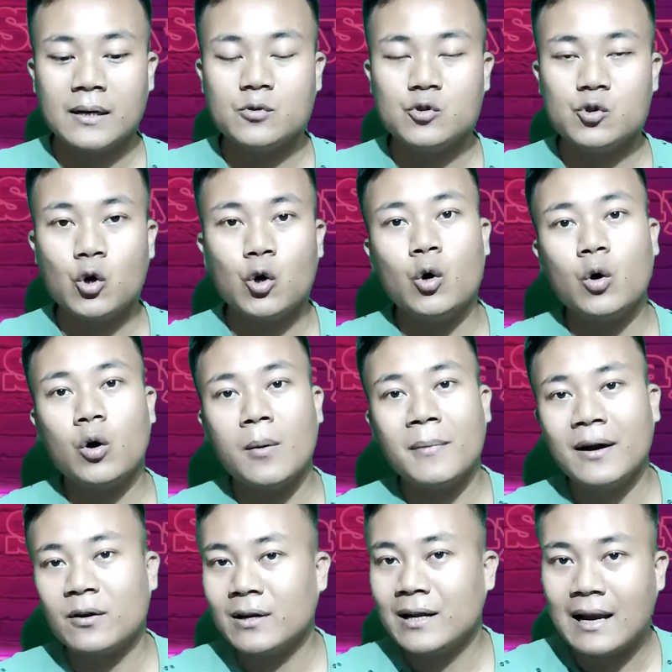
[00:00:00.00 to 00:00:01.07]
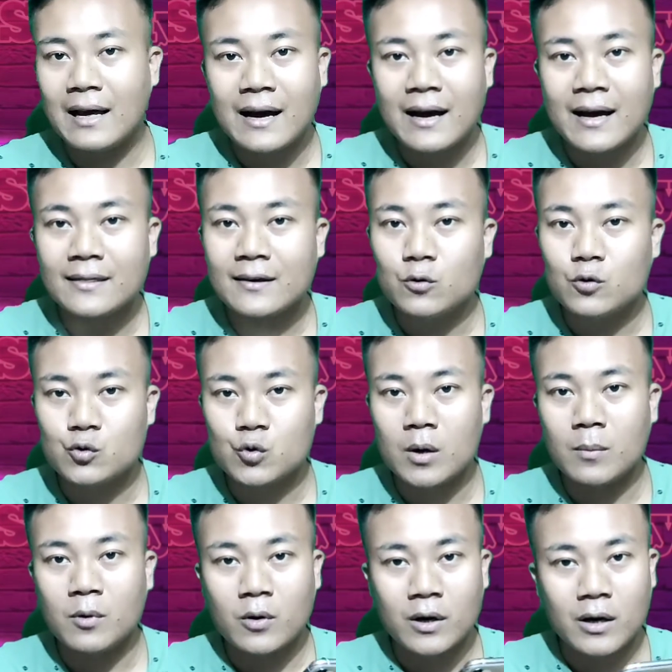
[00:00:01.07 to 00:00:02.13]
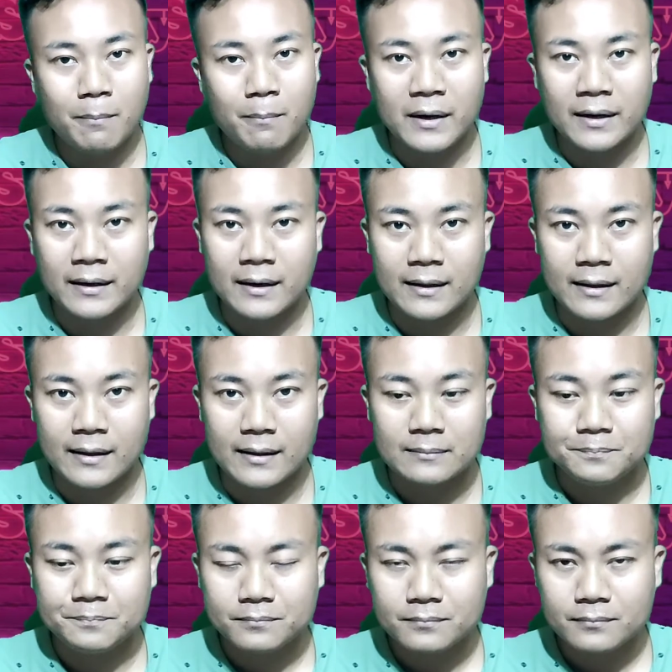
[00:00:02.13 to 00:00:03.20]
मतलब जो लोग हम लोगों ने लगाया था उसको हम लोगों ने बंद कर दिया